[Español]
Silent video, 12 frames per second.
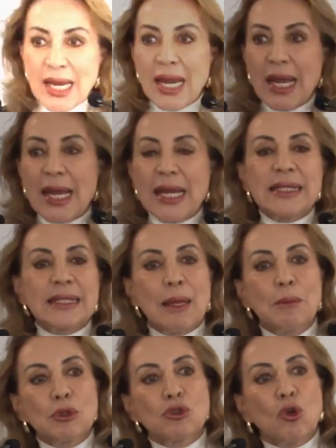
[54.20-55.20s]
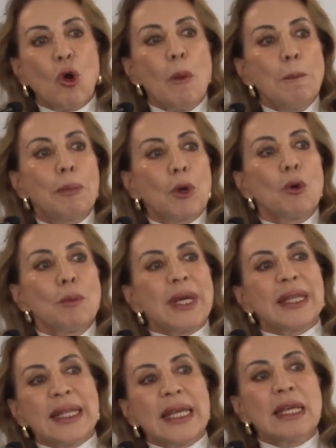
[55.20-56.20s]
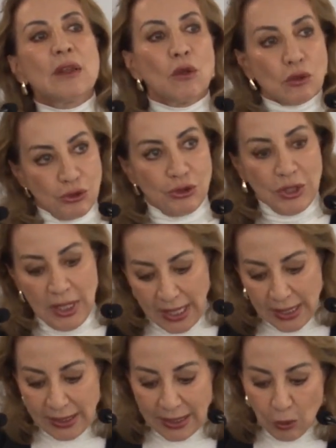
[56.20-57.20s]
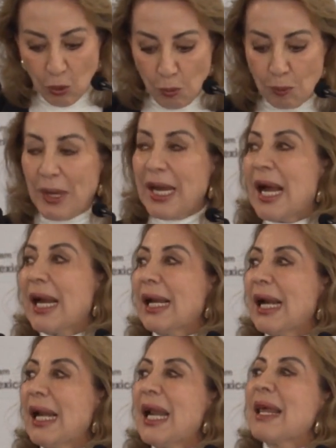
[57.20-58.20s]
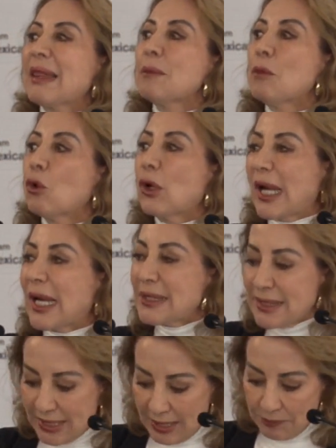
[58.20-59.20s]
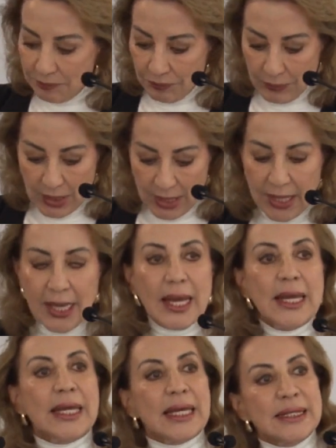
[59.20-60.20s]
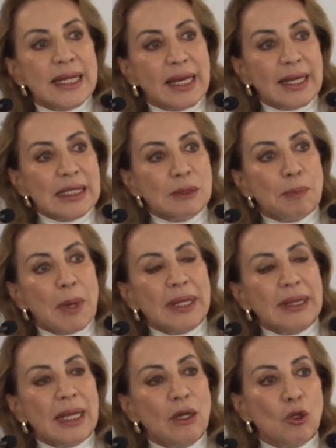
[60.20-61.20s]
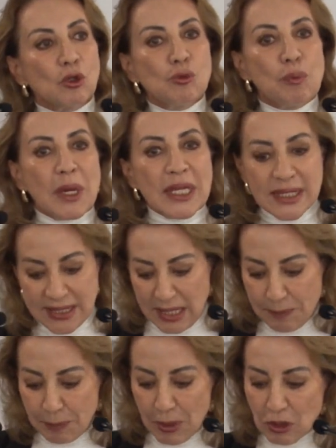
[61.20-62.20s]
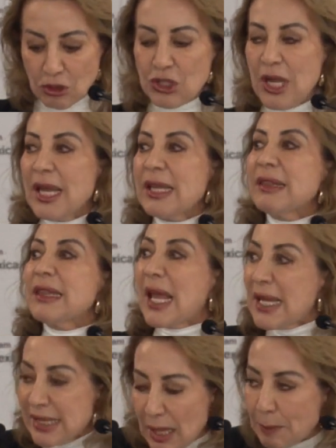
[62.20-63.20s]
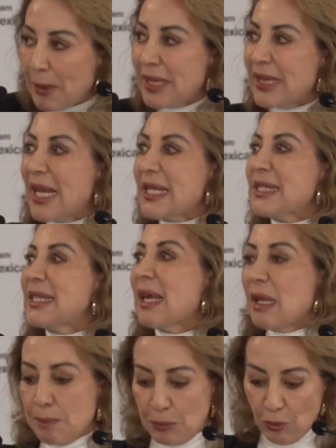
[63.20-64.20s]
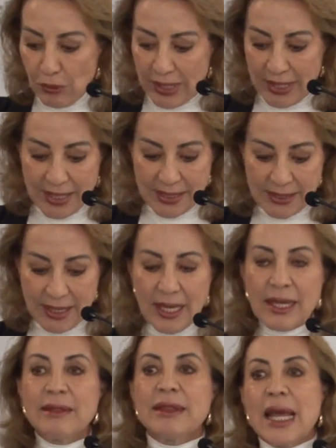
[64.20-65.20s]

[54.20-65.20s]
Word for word: Estamos comprometidos en recuperar la democracia en que se respeten los principios de independencia de poderes, de